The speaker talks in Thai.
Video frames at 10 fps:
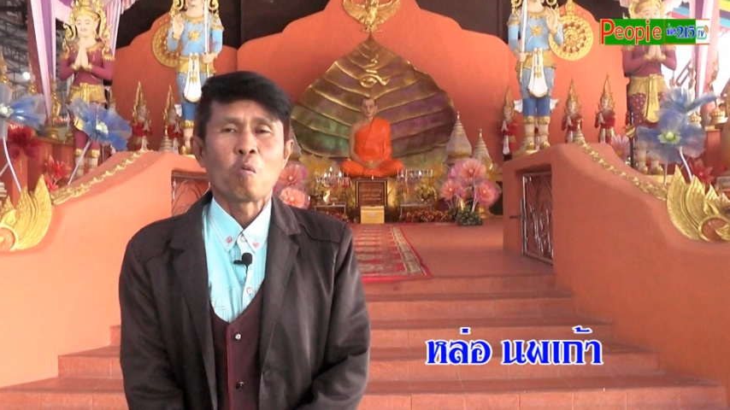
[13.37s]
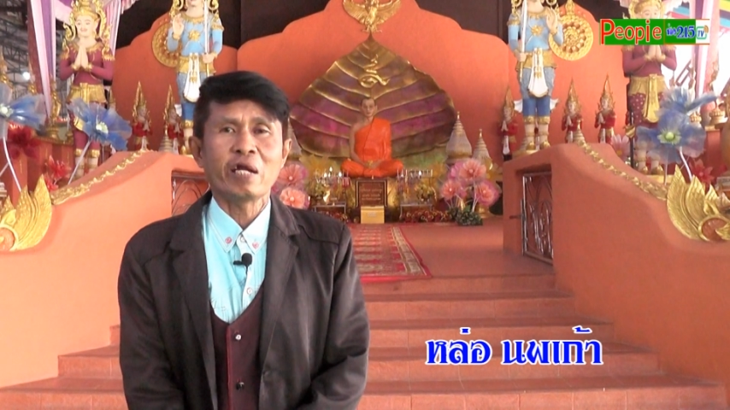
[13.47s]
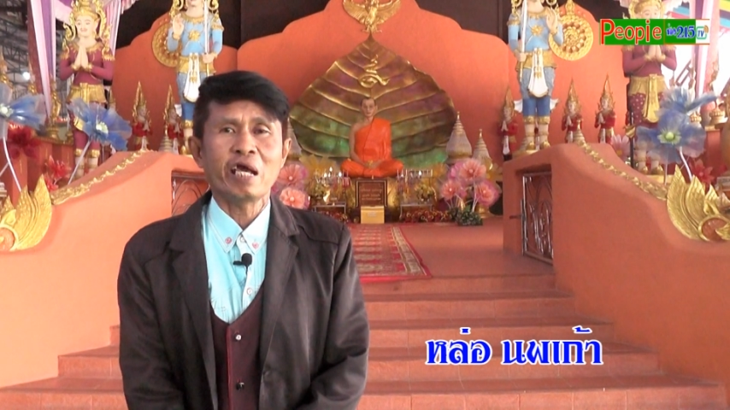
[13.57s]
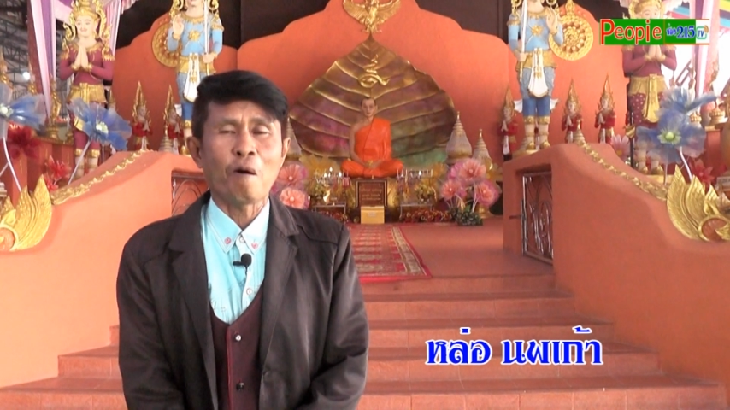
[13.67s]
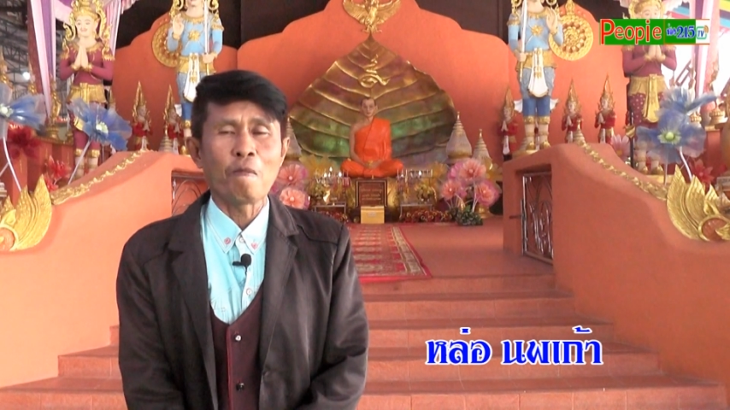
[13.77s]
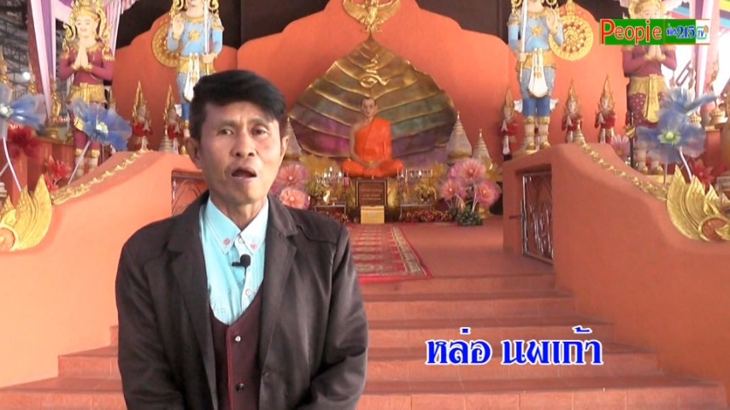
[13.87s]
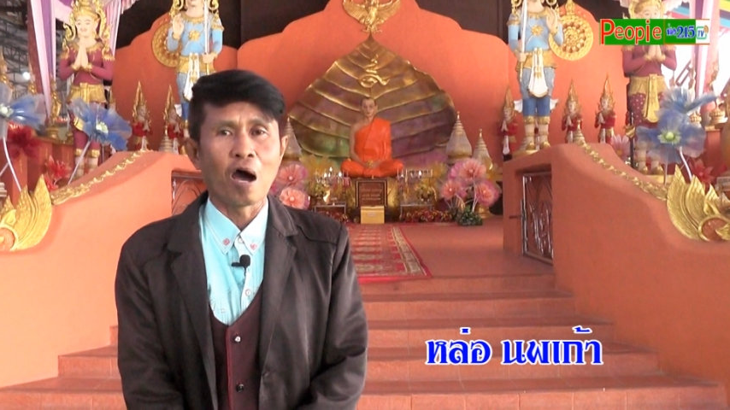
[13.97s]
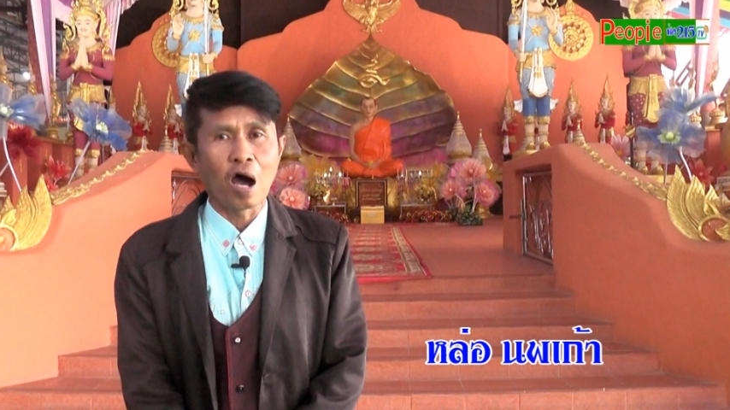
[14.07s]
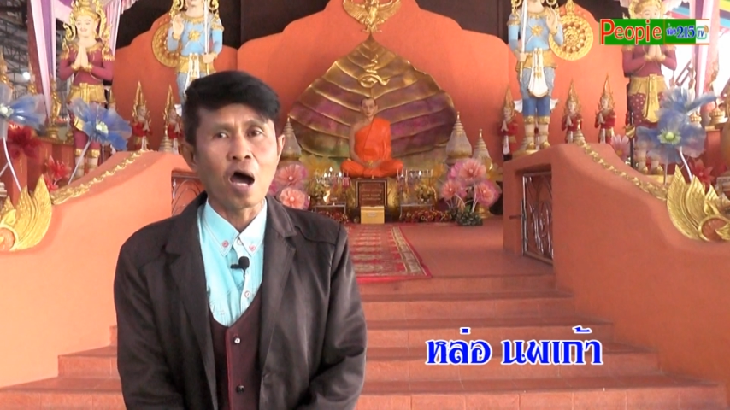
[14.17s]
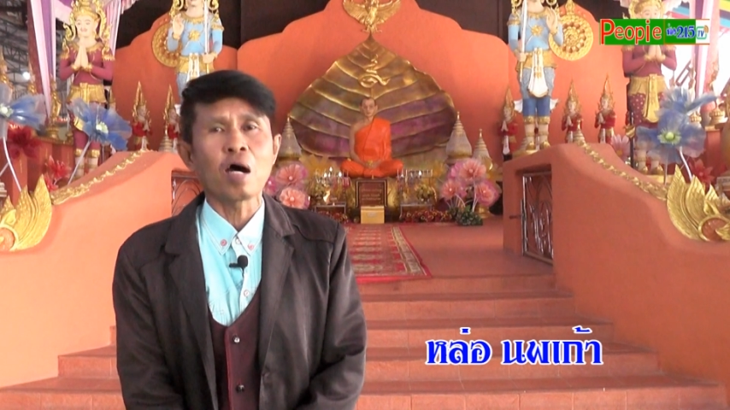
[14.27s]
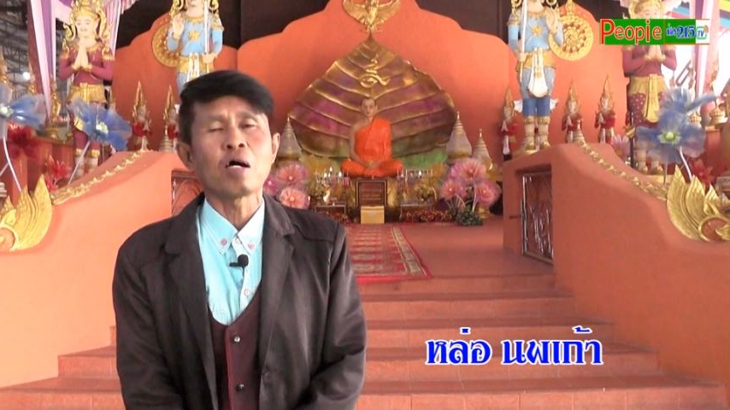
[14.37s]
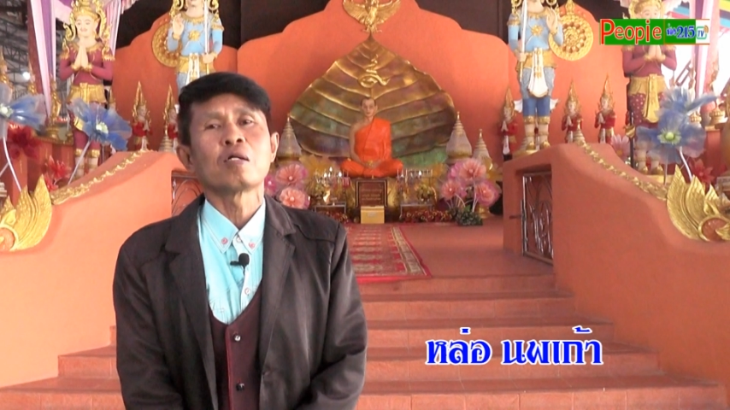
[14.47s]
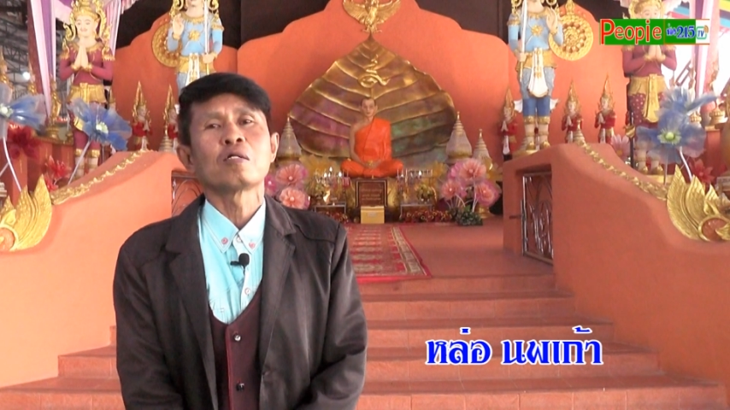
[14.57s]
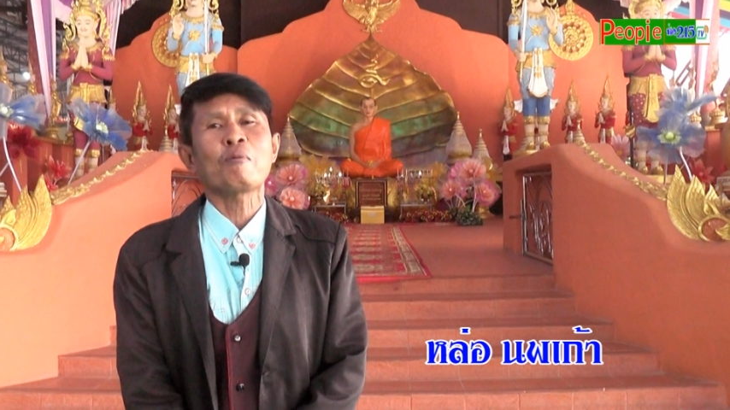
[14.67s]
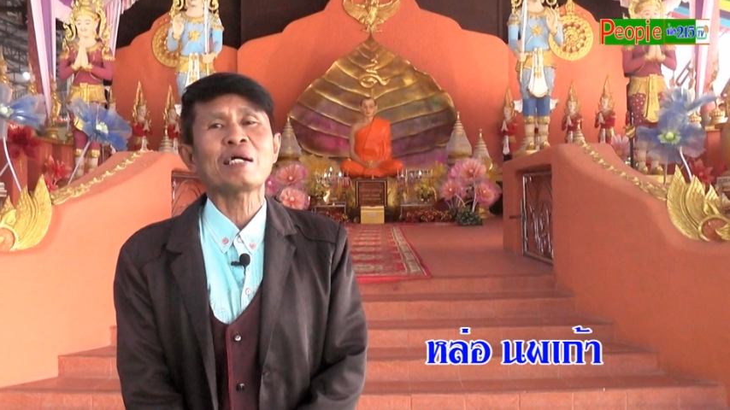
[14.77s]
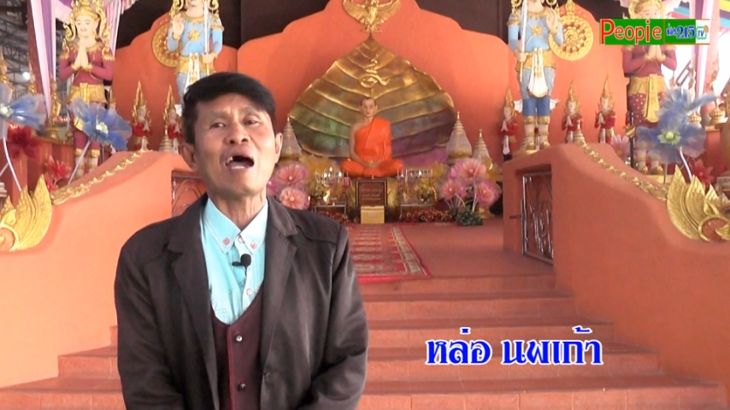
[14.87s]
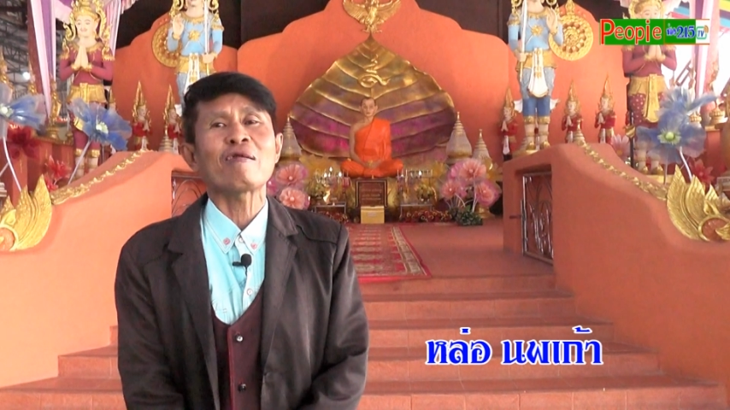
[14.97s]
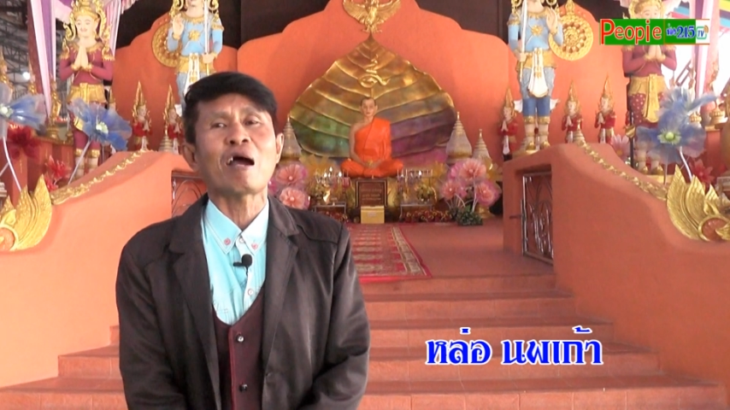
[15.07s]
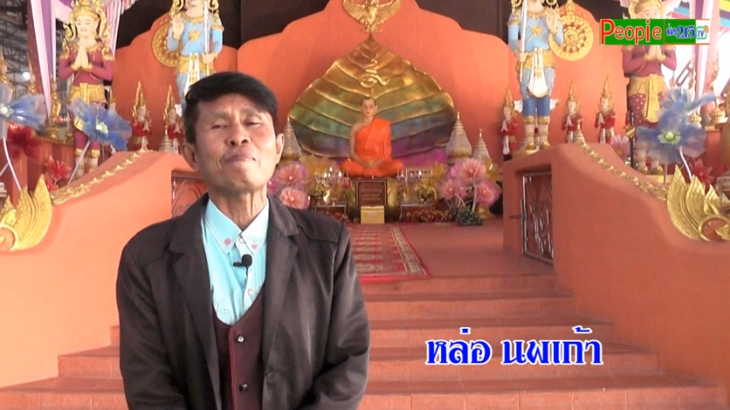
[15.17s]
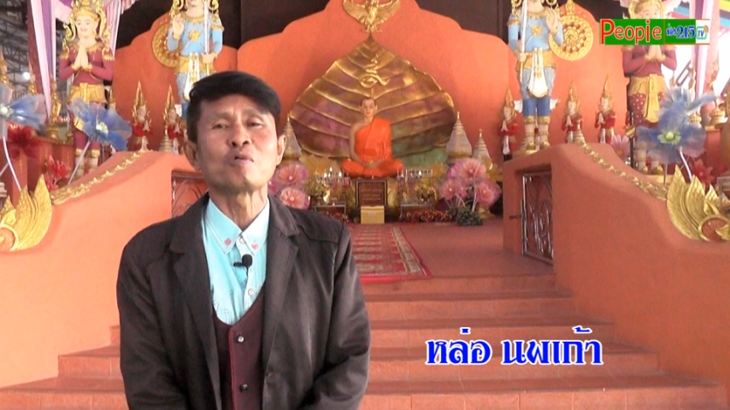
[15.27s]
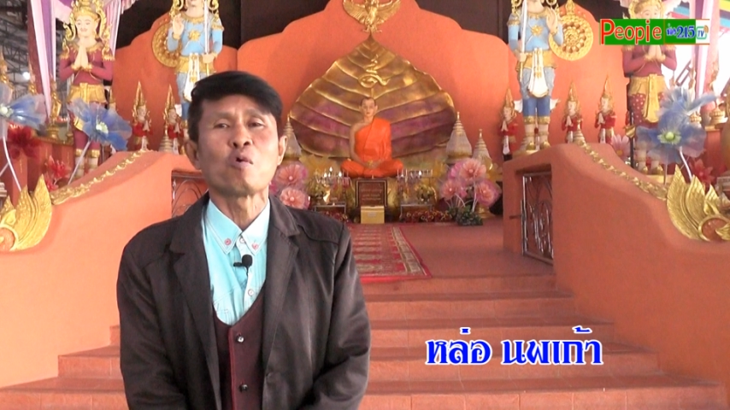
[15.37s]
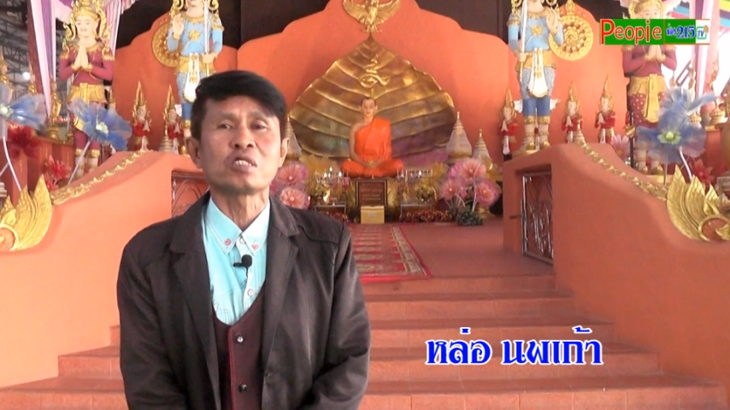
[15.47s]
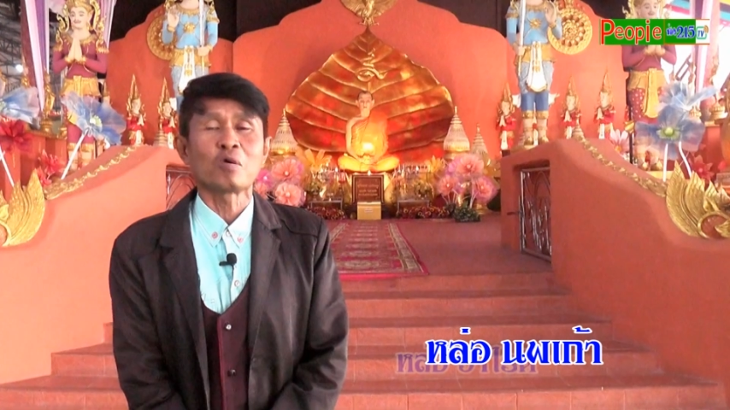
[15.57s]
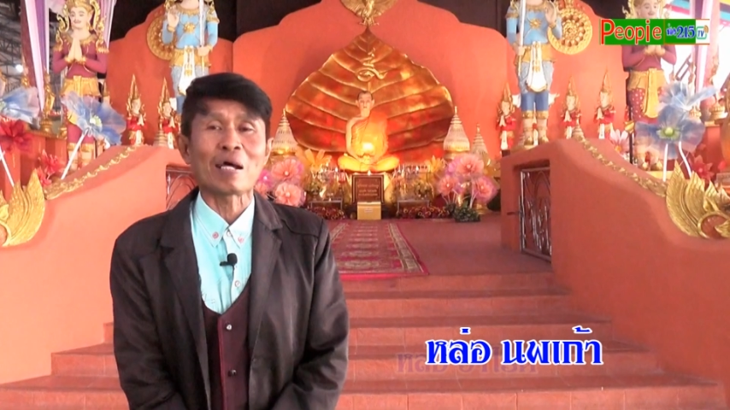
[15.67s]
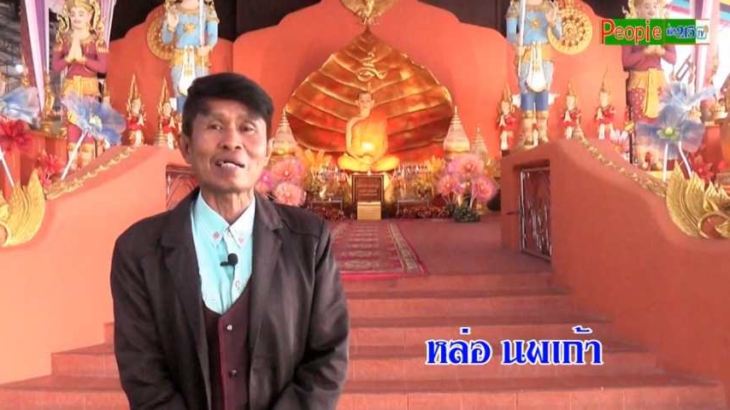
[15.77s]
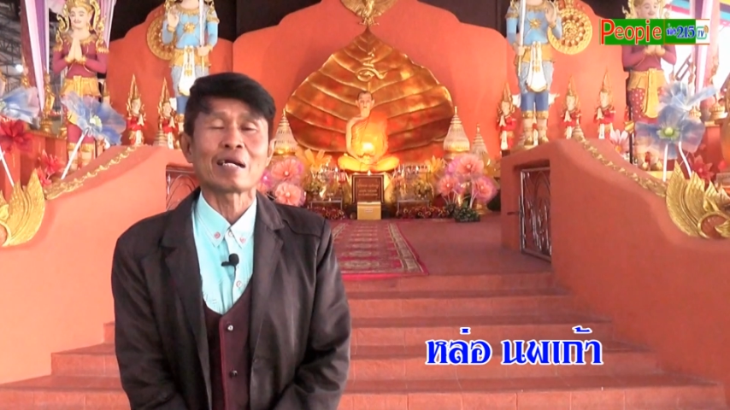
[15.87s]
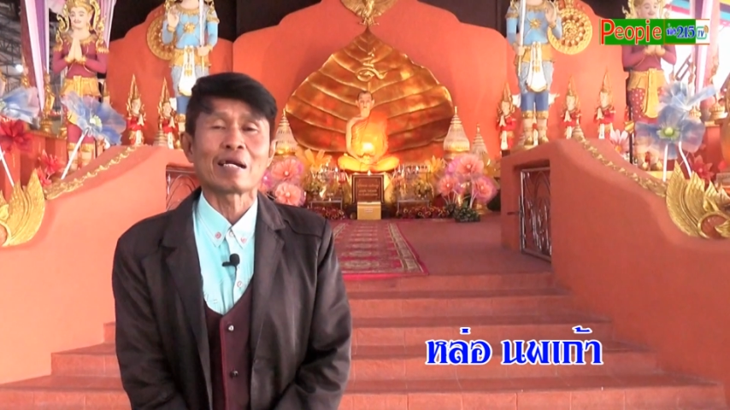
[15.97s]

วันนี้ผมหลอนพเก้านะครับอยู่ที่วัด